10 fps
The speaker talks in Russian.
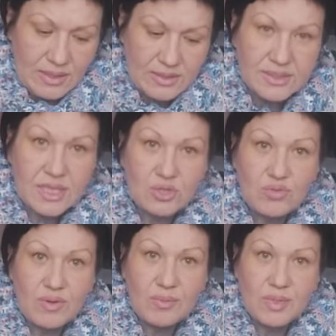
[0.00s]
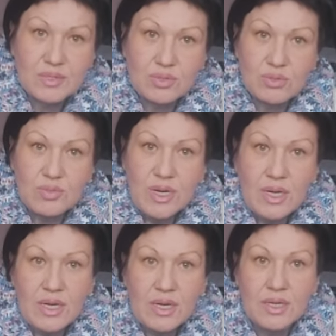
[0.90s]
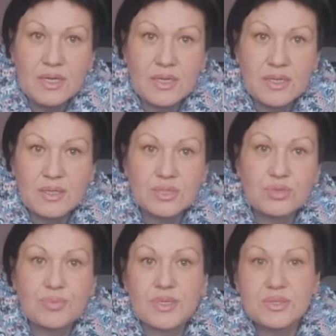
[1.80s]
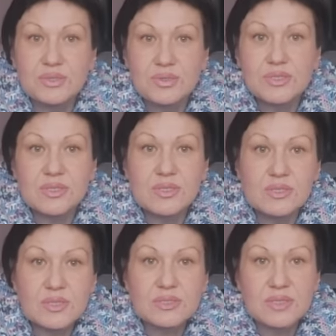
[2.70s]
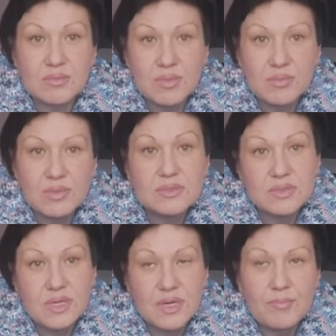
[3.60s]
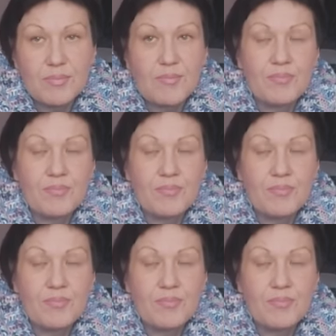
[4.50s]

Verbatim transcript: расскажу вам о том, что происходит на самом деле.